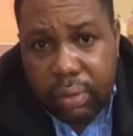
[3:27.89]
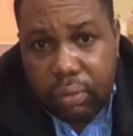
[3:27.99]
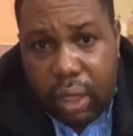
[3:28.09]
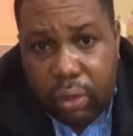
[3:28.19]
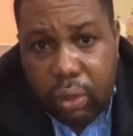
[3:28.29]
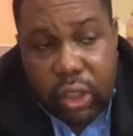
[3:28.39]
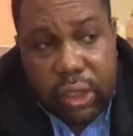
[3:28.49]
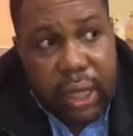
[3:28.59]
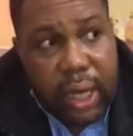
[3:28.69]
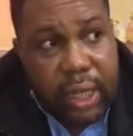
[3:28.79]
Voilà, donc je
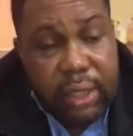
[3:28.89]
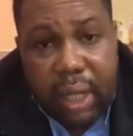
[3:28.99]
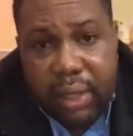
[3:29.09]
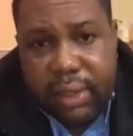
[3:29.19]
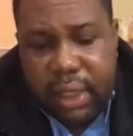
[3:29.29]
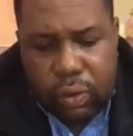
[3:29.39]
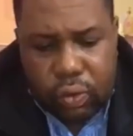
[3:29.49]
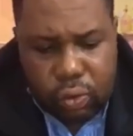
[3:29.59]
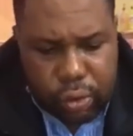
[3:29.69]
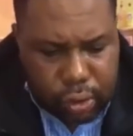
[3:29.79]
tenais à dire merci à
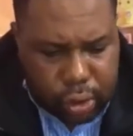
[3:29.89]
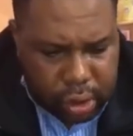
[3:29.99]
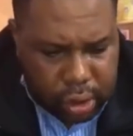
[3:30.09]
tous ceux qui